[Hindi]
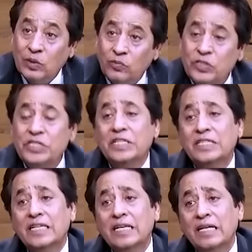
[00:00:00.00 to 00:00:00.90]
तो वो
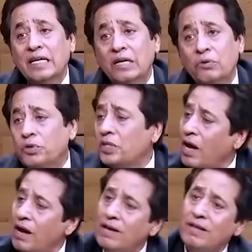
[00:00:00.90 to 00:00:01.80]
चीखते रहे कोई
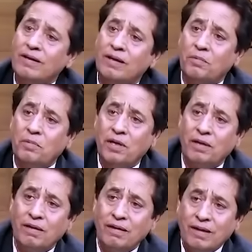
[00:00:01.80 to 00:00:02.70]
था नहीं घर
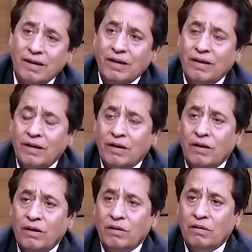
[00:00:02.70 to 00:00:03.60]
में
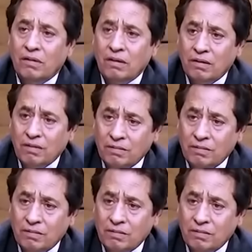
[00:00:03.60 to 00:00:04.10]
और